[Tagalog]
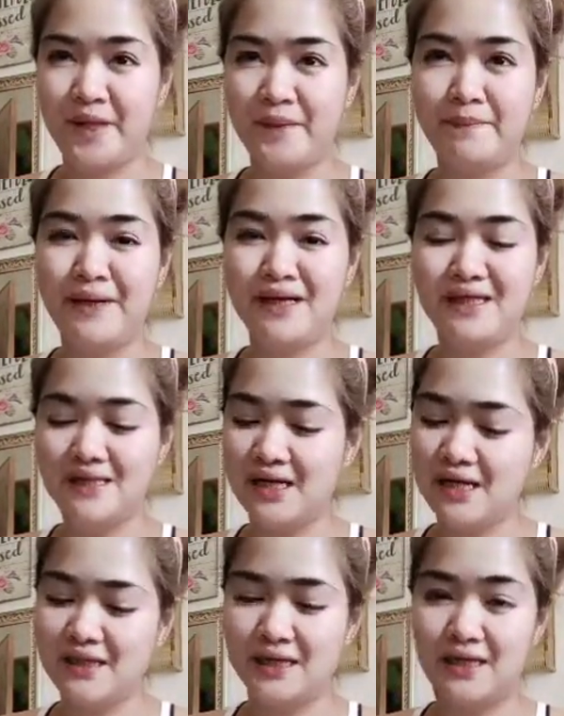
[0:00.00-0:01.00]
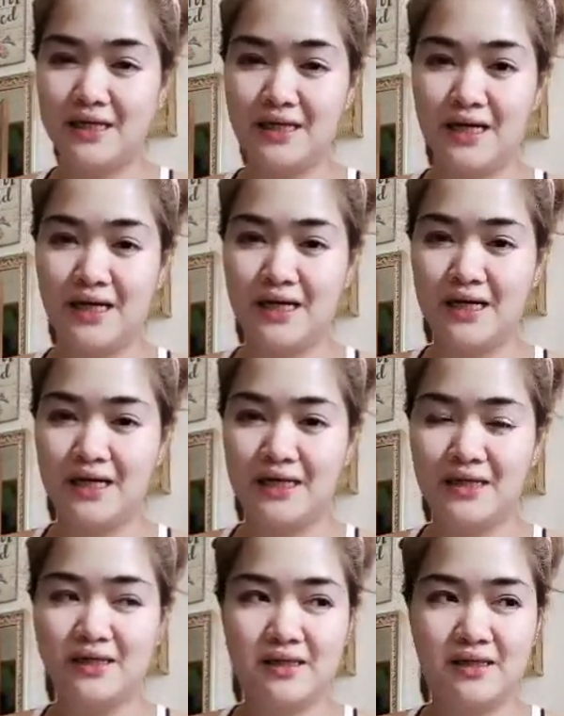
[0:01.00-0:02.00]
Para sa akin talaga,
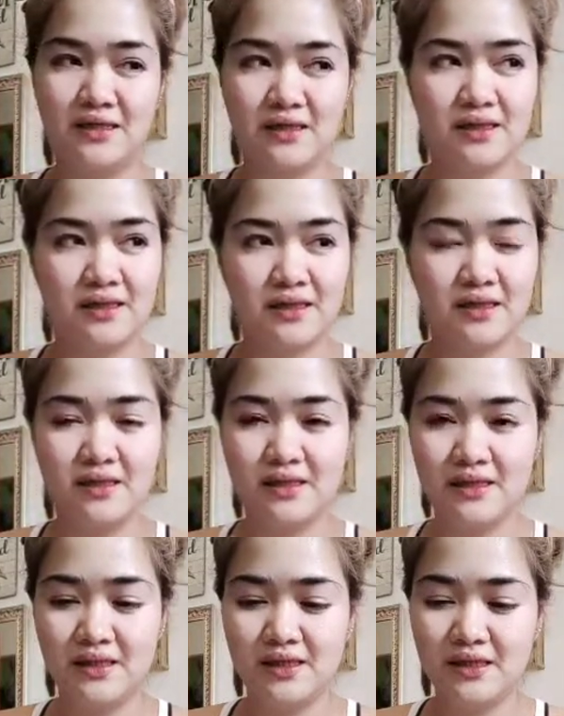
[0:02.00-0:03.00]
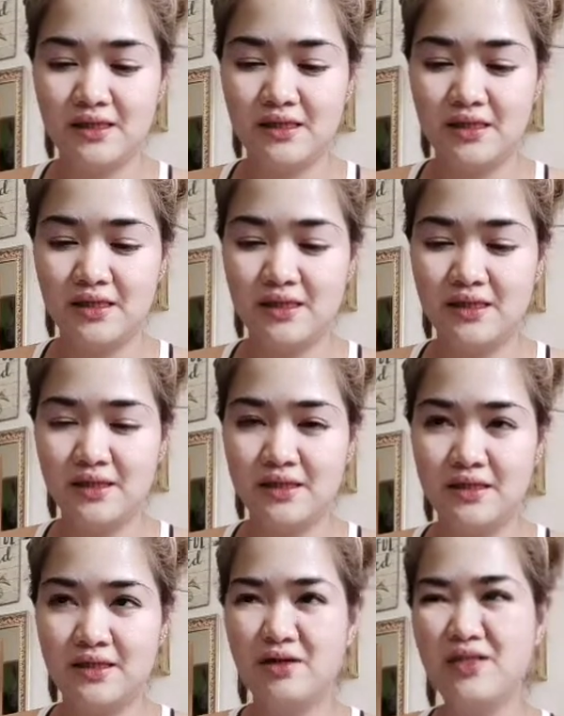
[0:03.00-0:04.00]
hindi
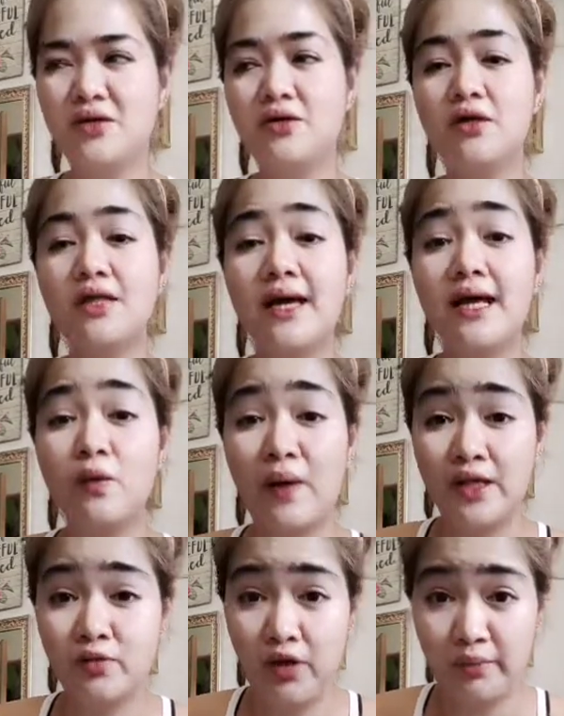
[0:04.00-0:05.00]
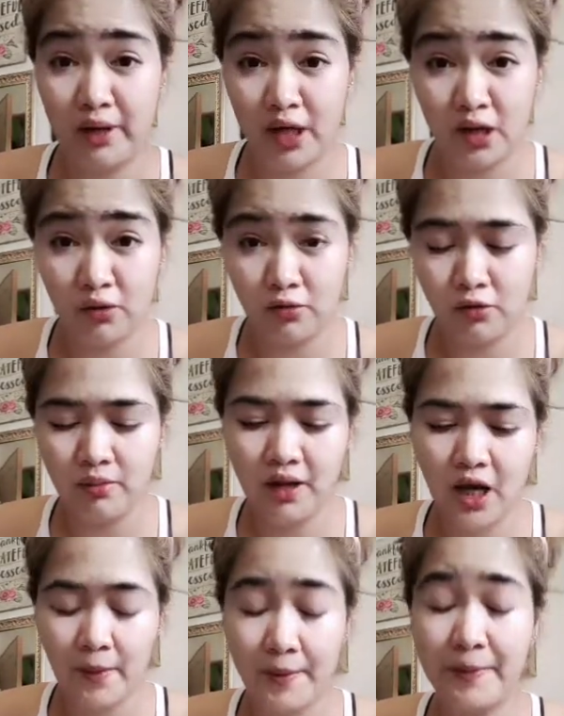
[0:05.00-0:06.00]
Oh, siguro dahil one week pa lang akong
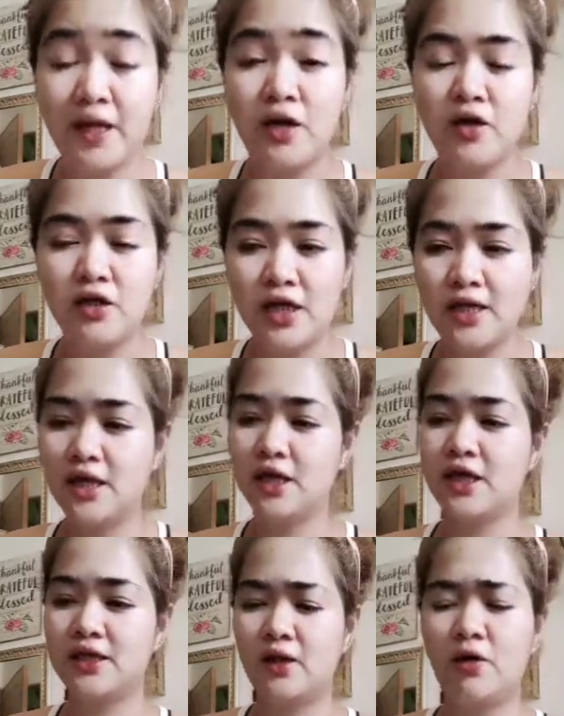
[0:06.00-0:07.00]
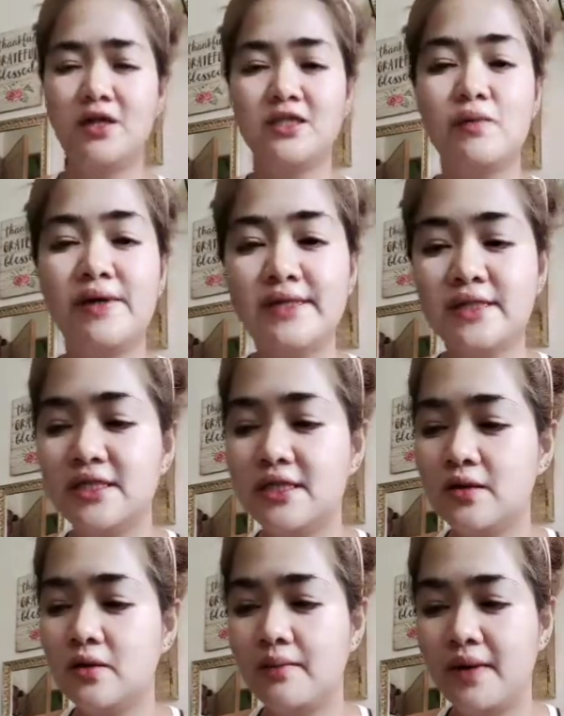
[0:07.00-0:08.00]
gumagamit. Pero yun yung nakikita ko. Kasi once kasi
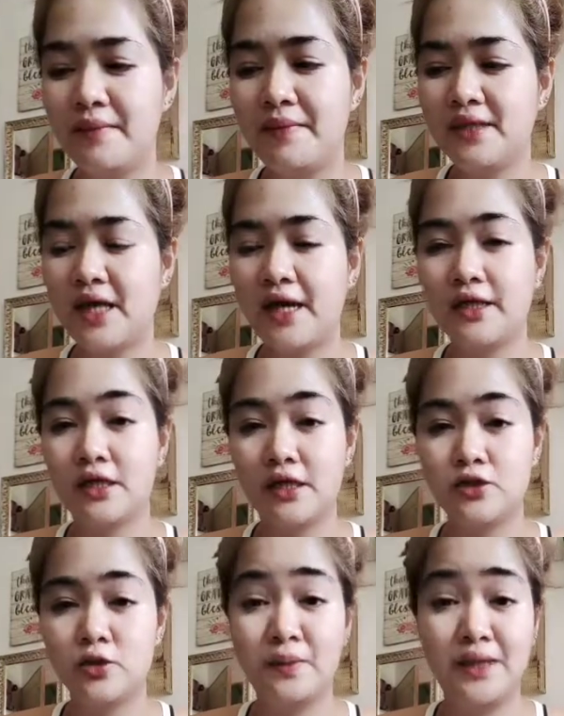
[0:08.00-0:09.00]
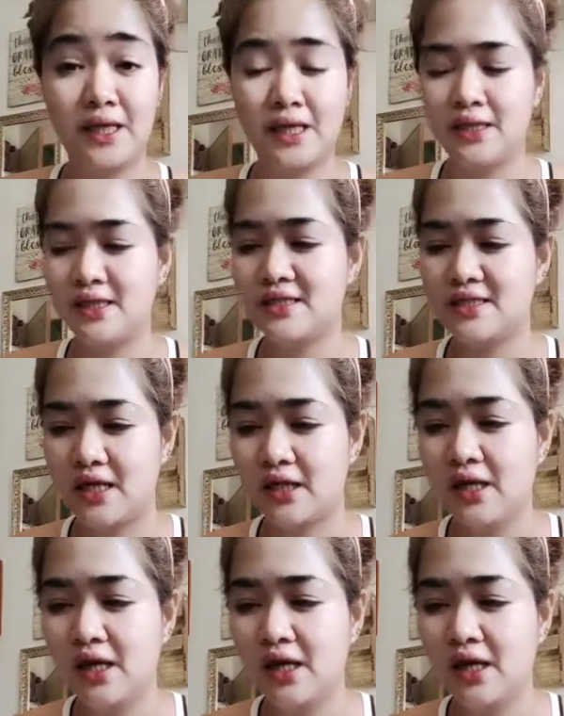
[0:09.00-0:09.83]
na gumamit tayo ng rejuvenating set,